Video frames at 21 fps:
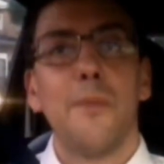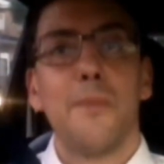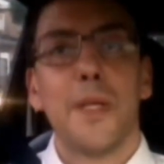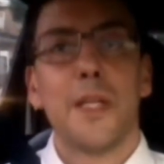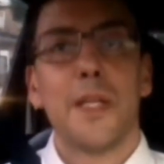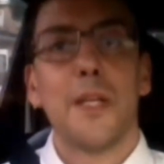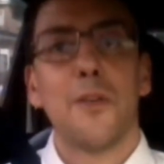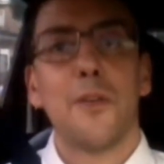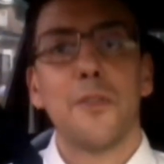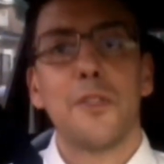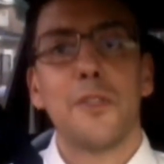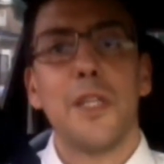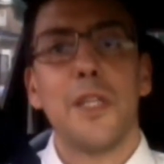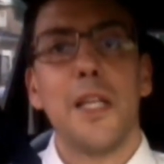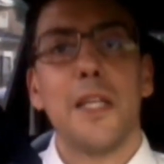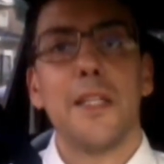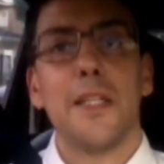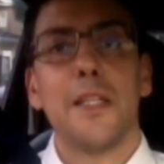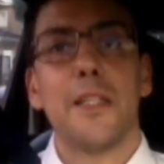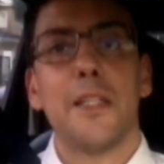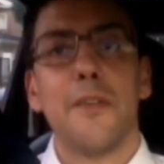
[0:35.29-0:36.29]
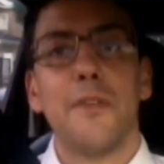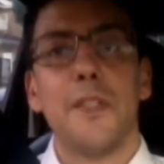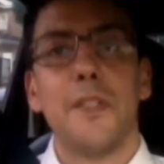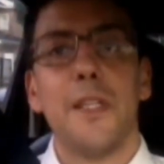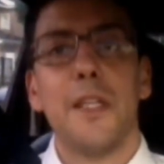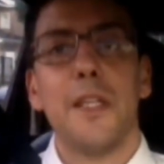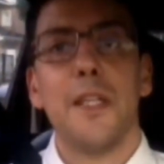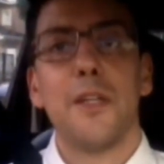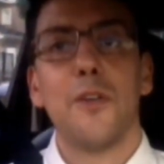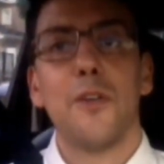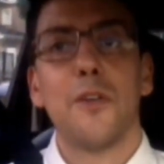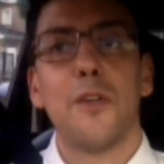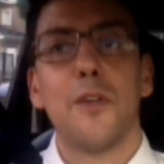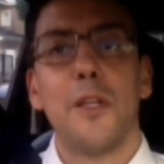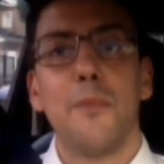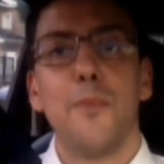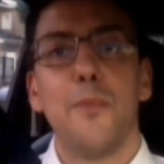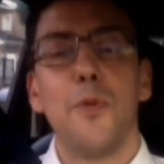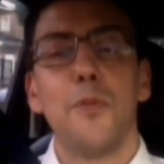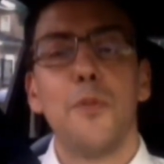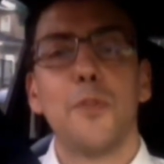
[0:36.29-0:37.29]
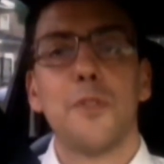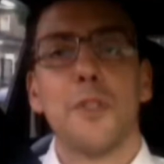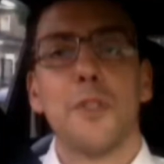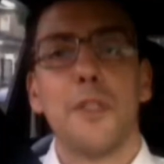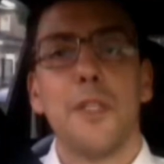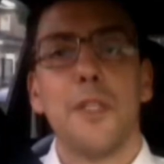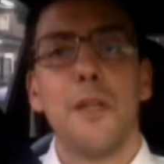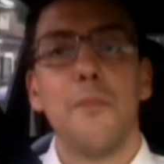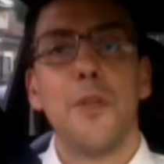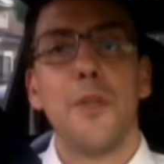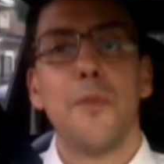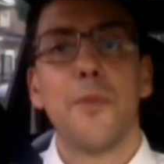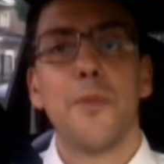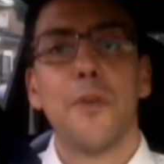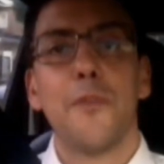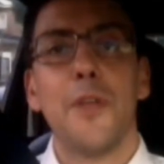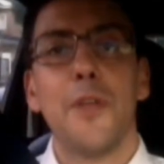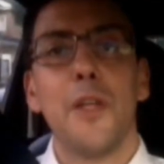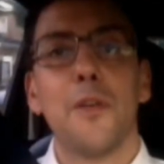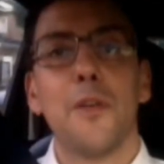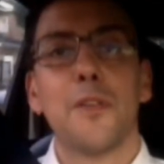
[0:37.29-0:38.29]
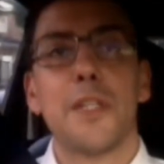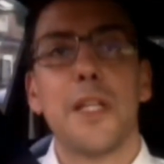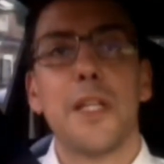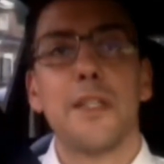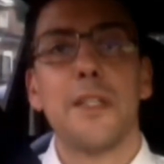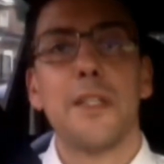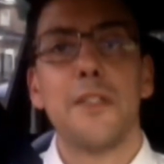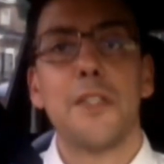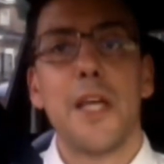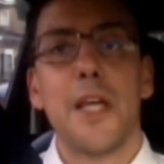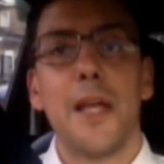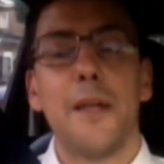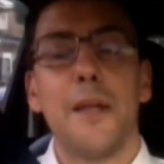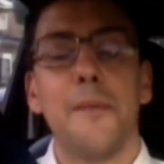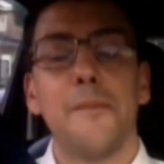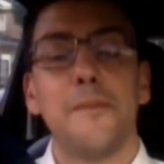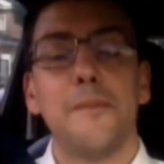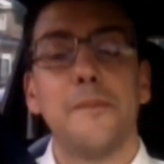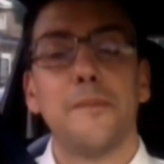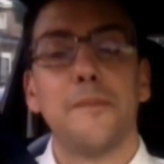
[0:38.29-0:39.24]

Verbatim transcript: perché così l'andate a vedere in google plus nel mio profilo santen chan